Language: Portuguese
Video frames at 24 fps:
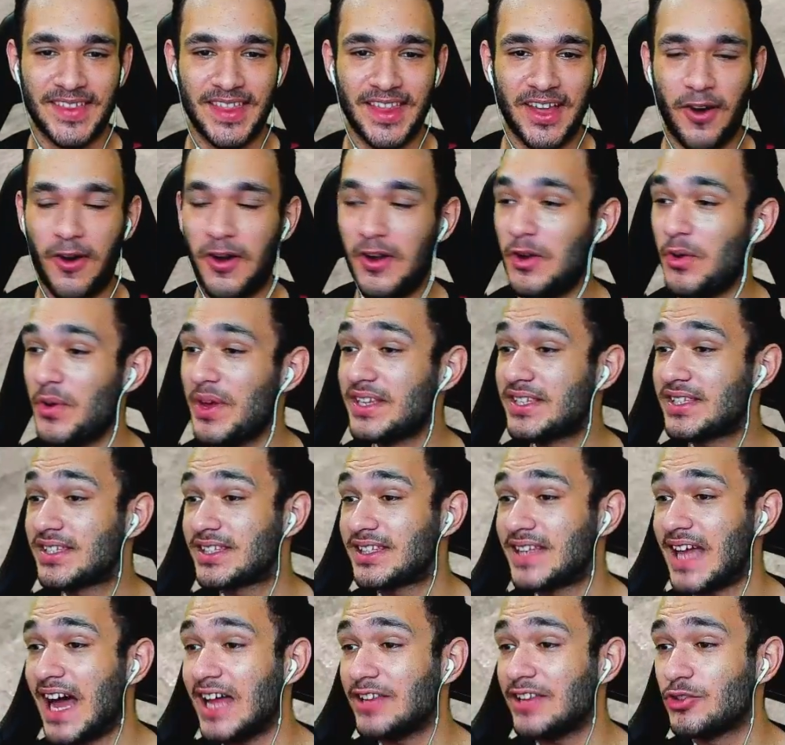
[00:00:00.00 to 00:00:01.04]
Olha o
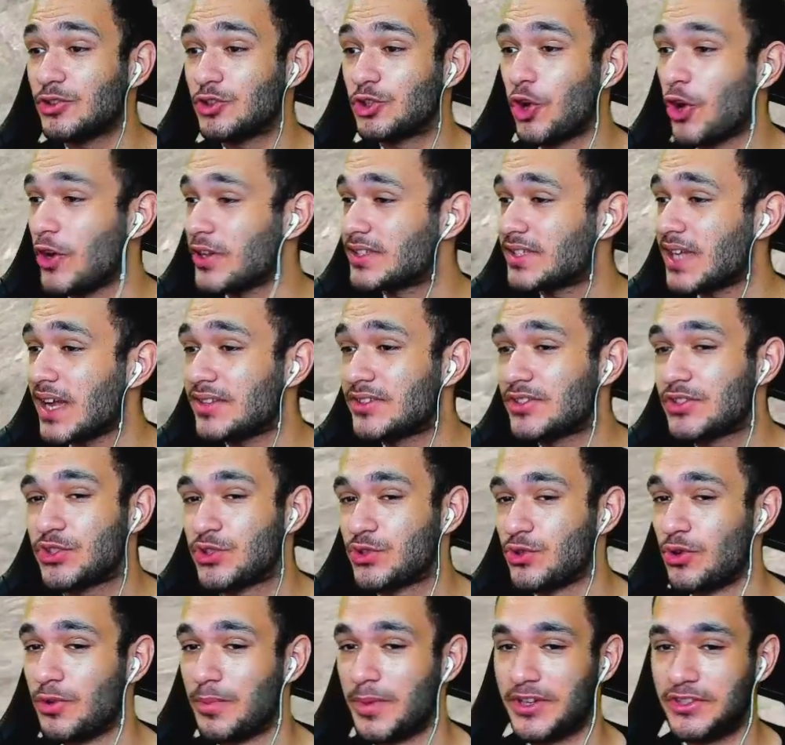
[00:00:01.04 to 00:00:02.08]
estado do
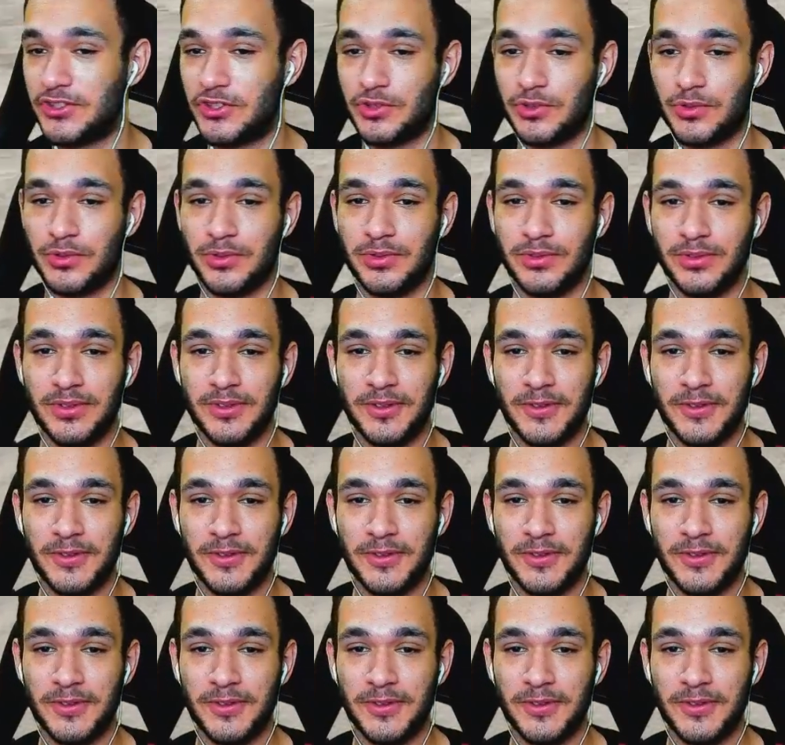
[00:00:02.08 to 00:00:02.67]
Satsuma, tio.